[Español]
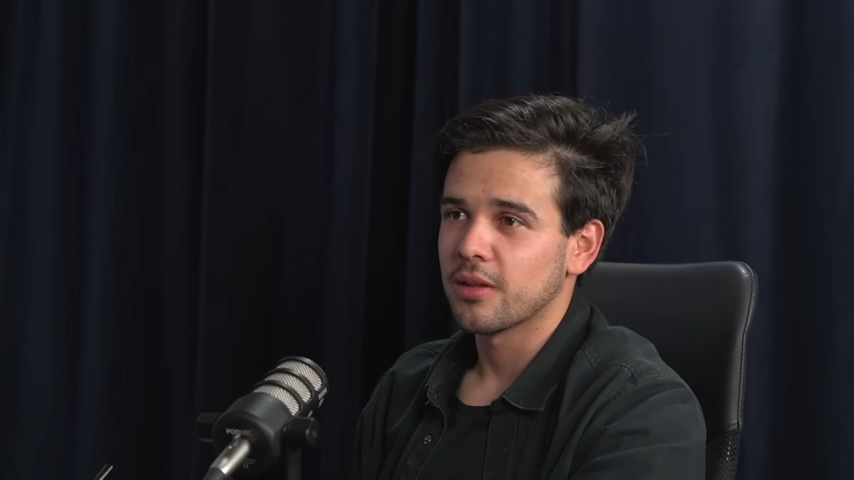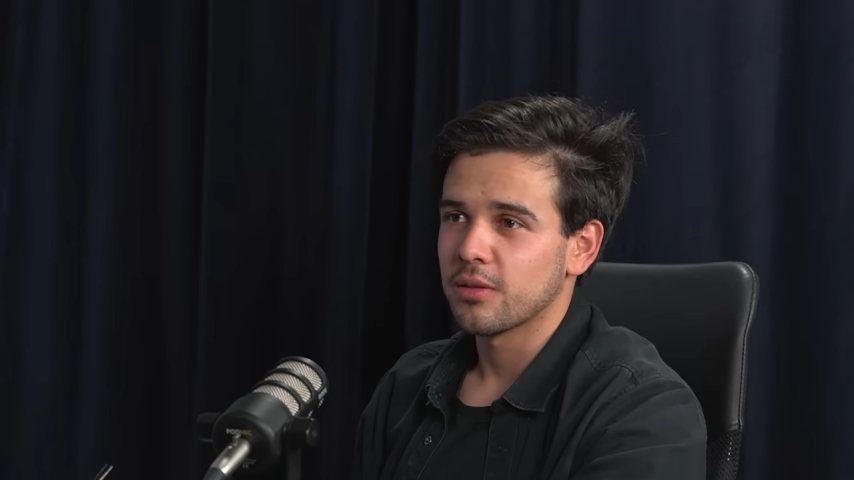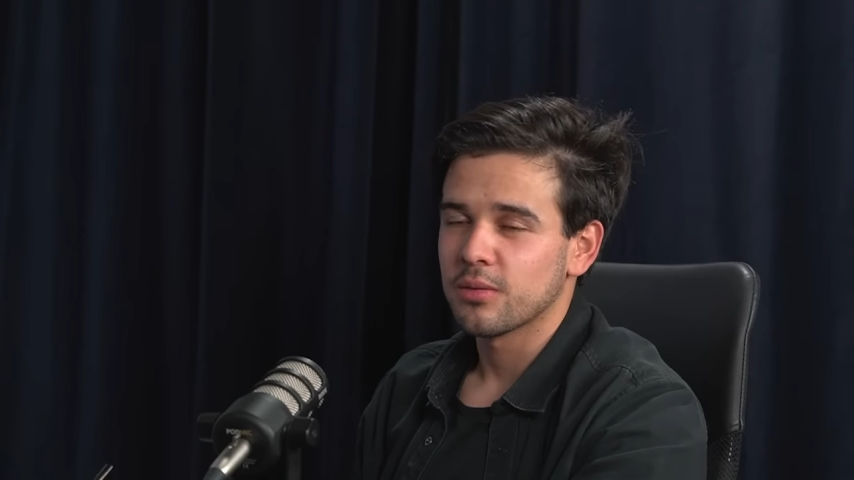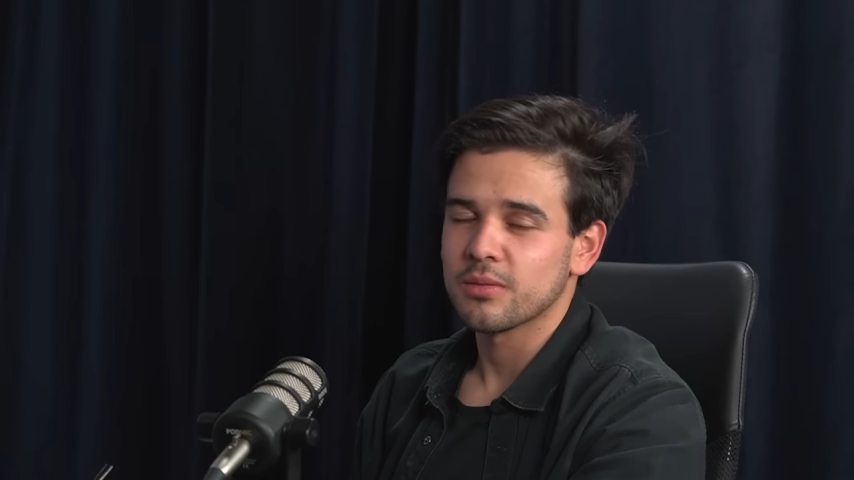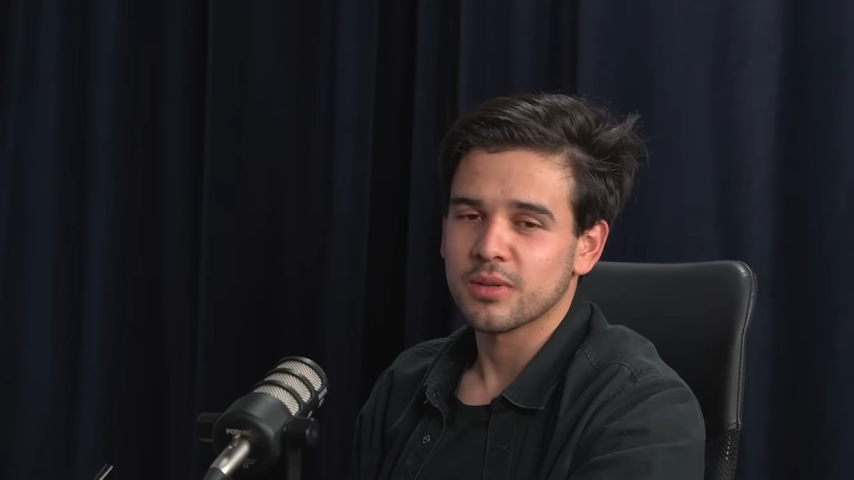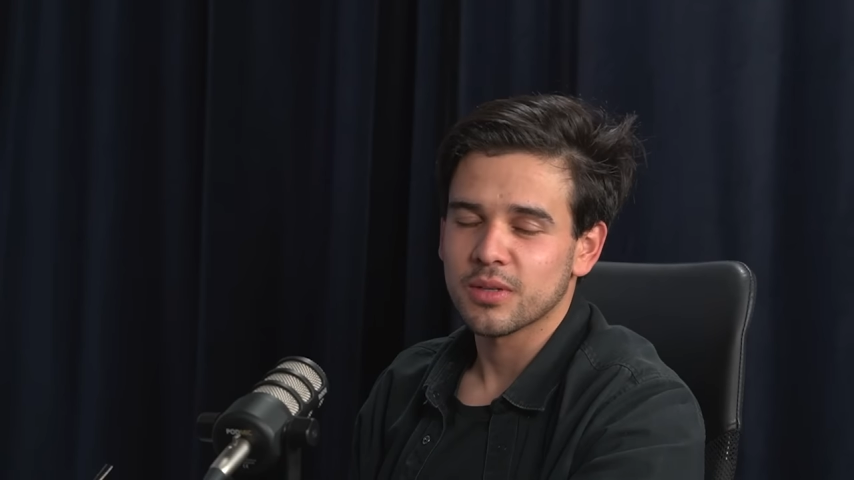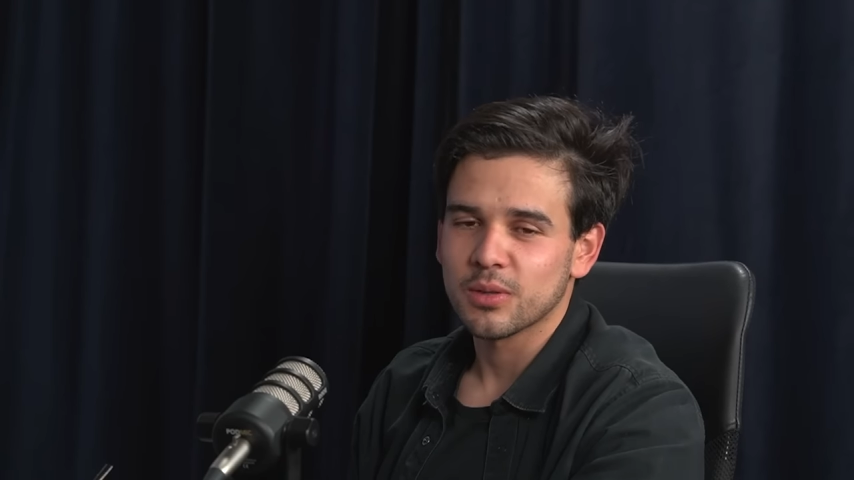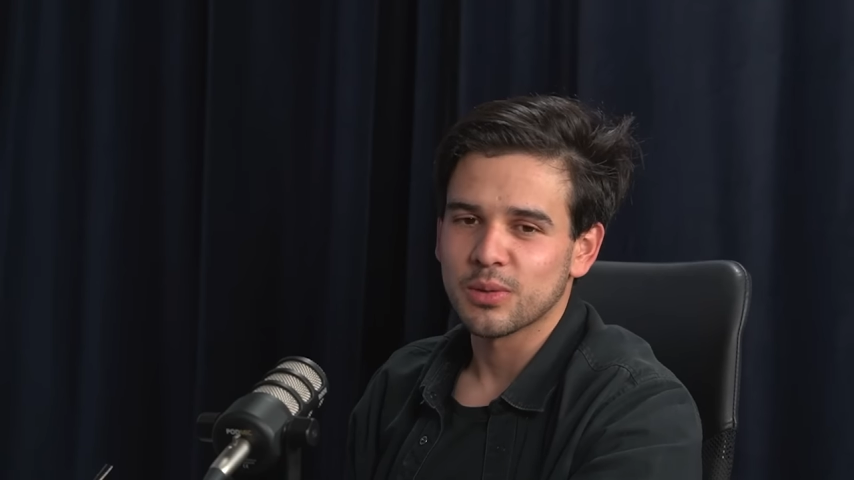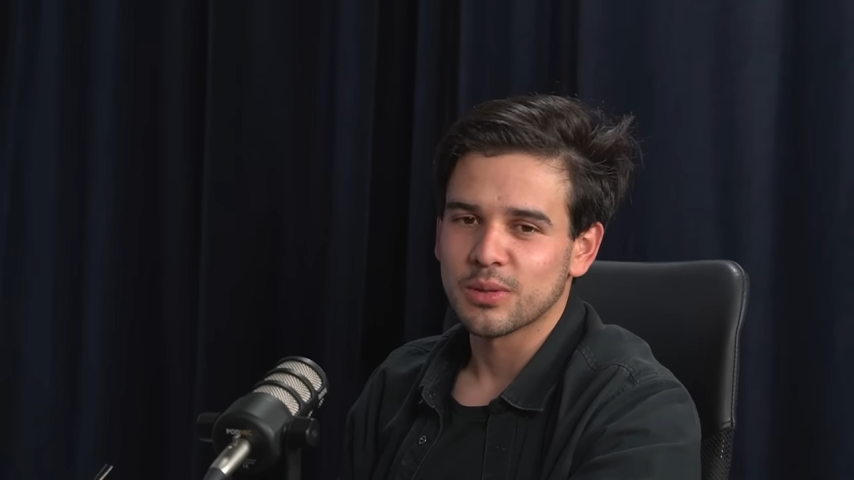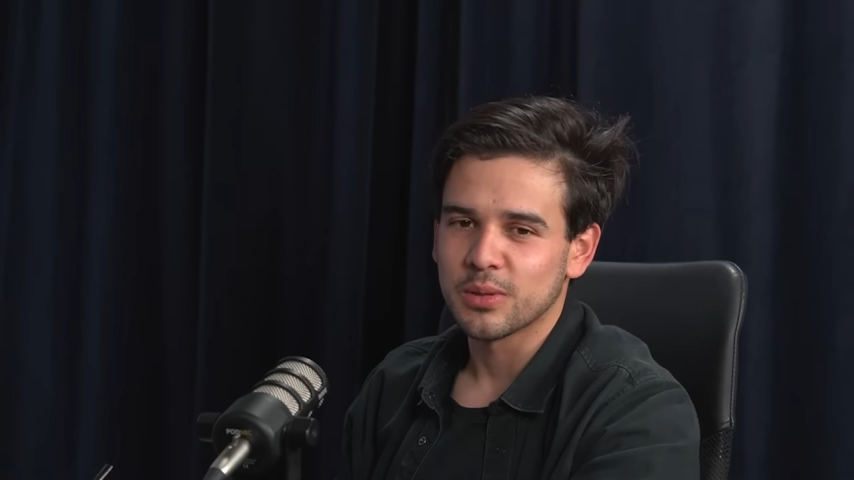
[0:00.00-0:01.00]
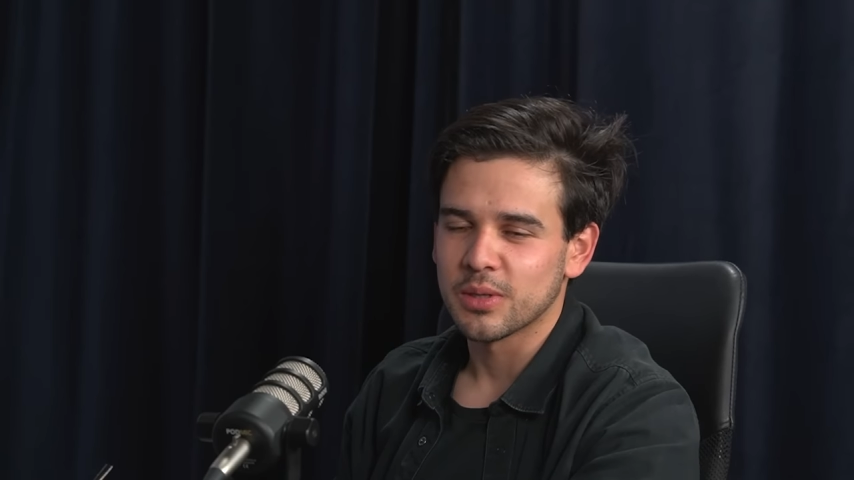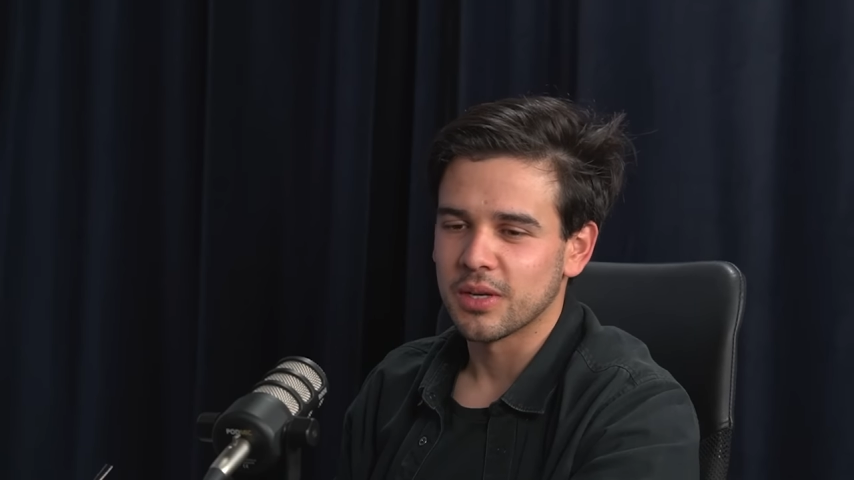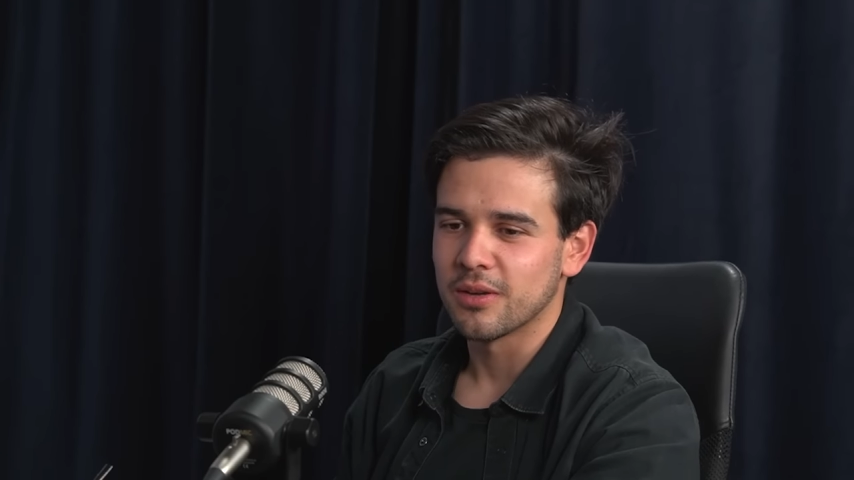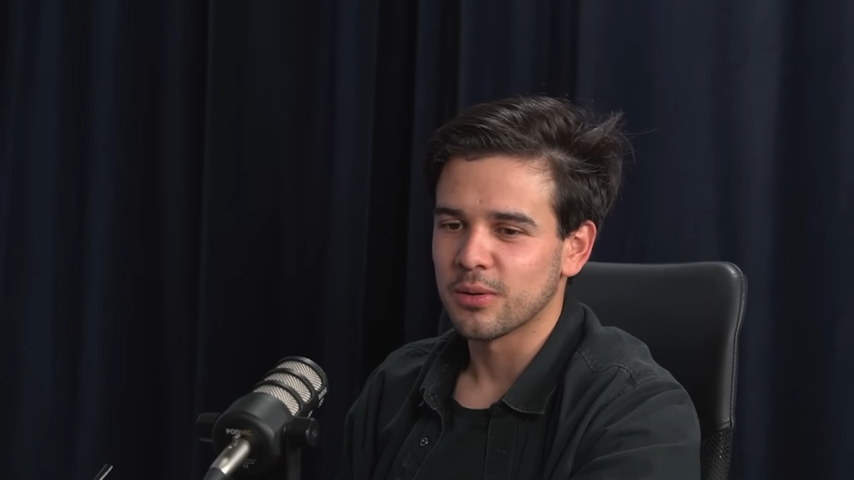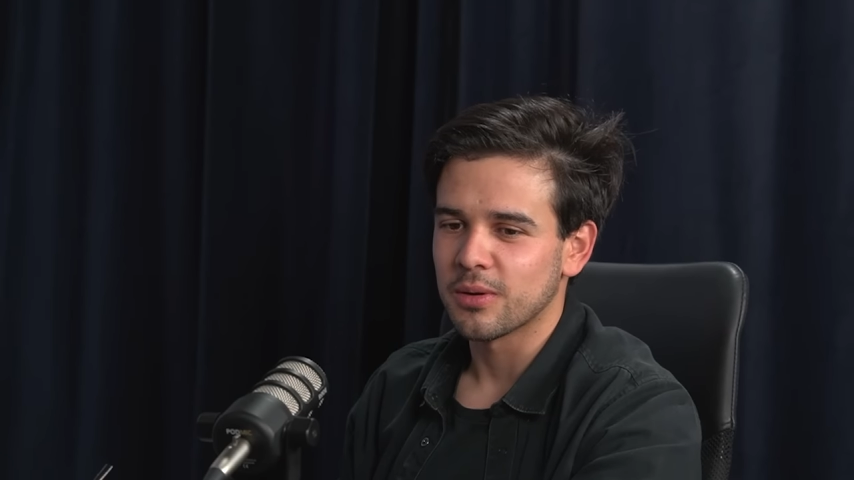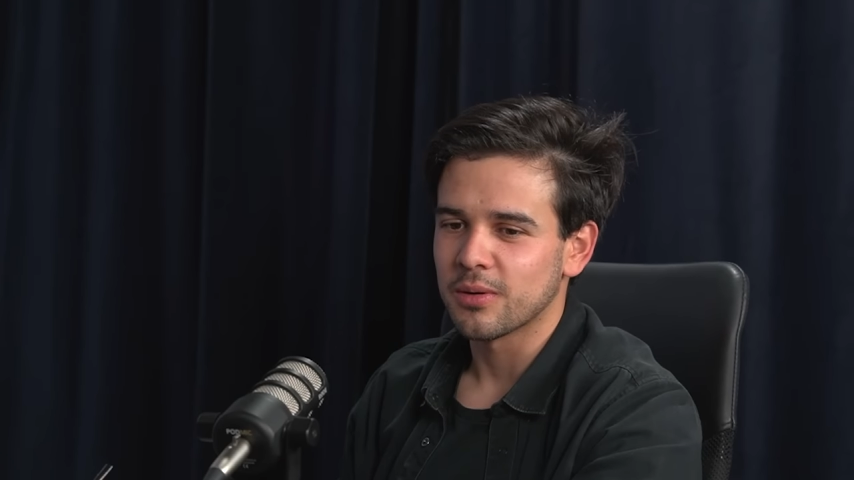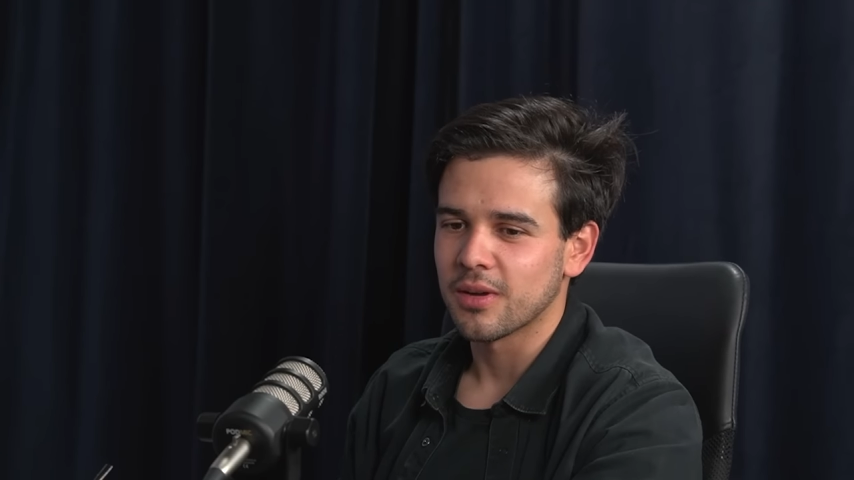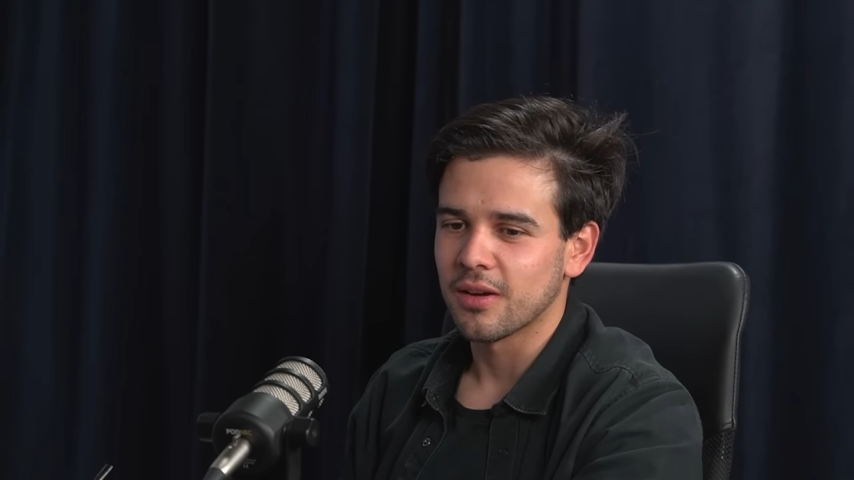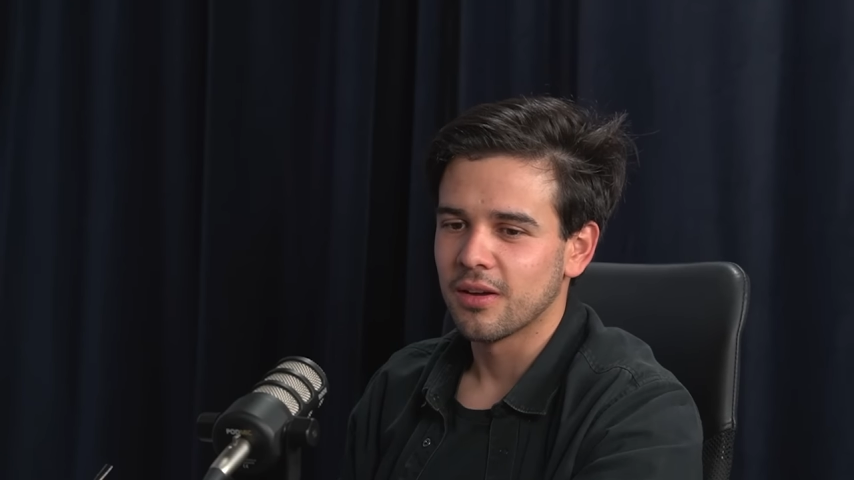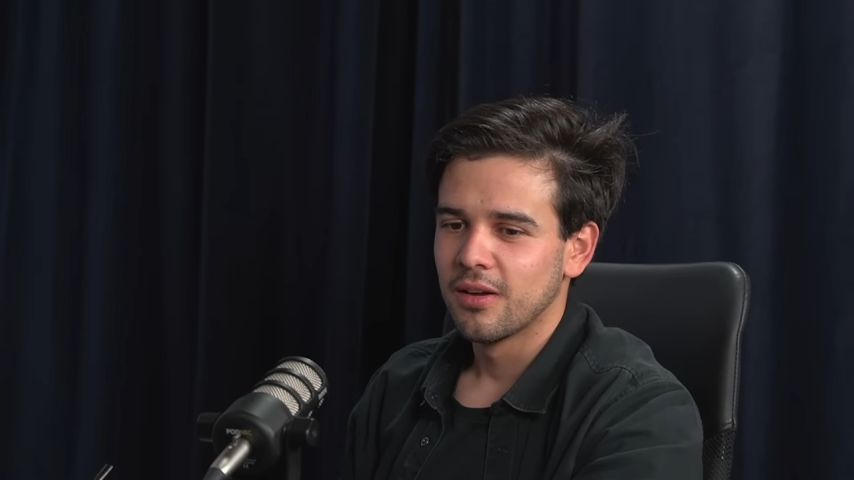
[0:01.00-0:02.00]
¿no? Así es. Eso sí, yo creo
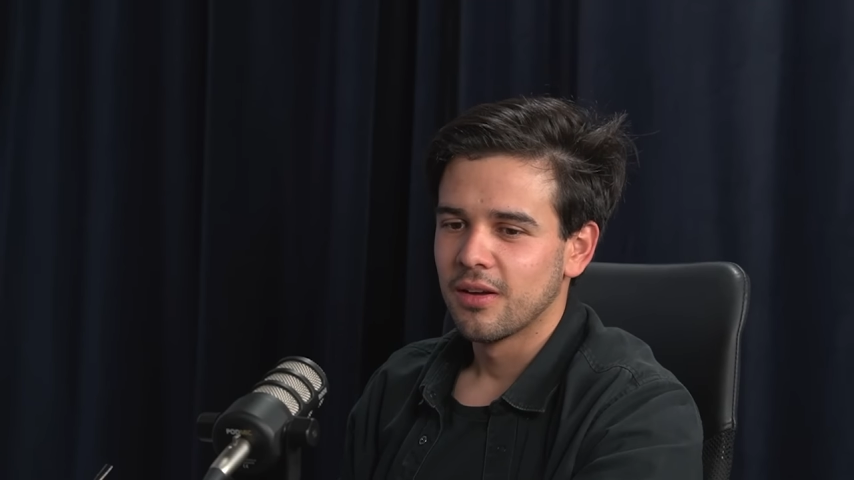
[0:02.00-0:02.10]
que